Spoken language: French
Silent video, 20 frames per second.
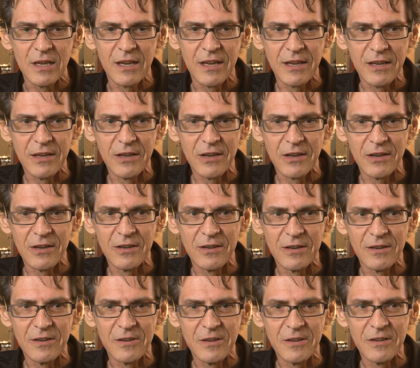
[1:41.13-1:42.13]
Euh,
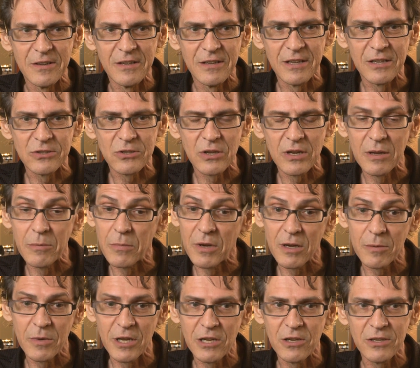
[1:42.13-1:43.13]
et
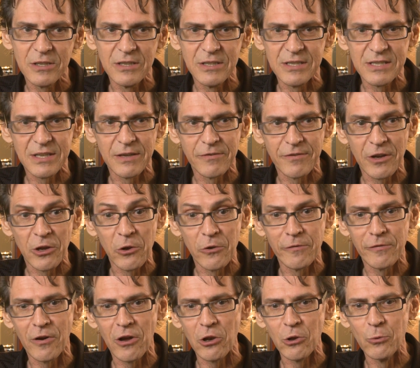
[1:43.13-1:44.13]
naturellement, ben là, il s'est fait un
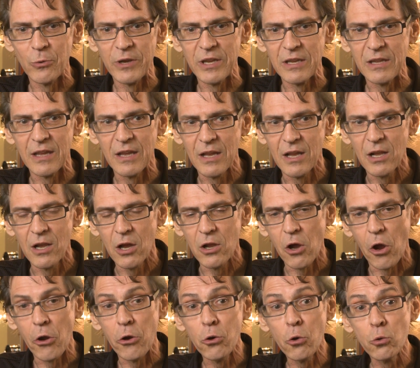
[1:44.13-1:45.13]
following.
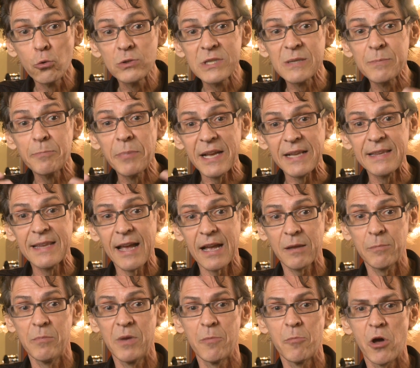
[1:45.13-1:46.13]
Un autre
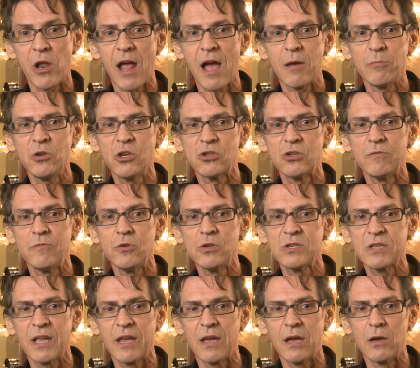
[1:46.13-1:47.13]
spectacle mémorable que j'ai vu,
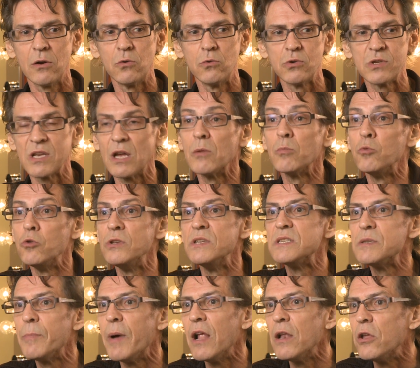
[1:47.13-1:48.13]
c'était au Centre
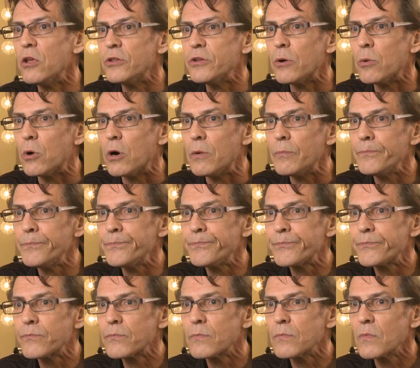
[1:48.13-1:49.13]
municipal d'Ottawa.
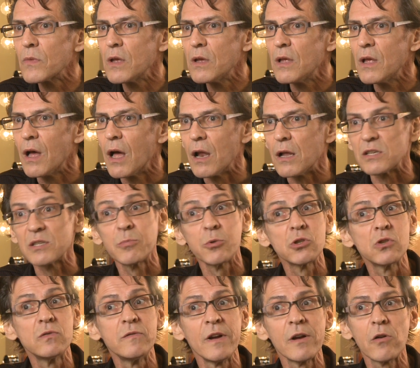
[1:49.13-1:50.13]
Alors, c'est pas
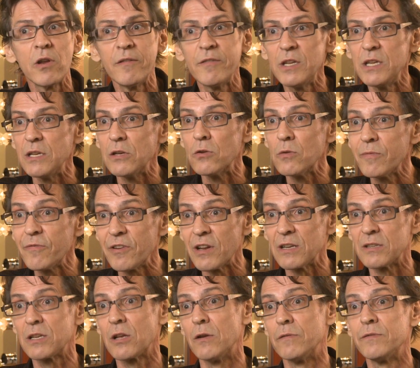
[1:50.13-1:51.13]
souvent qu'on avait des groupes
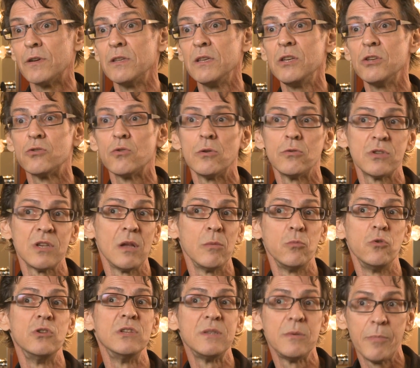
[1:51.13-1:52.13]
francophones qui jouaient au Centre
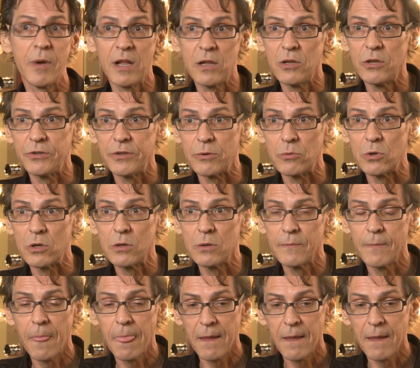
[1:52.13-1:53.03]
municipal d'Ottawa.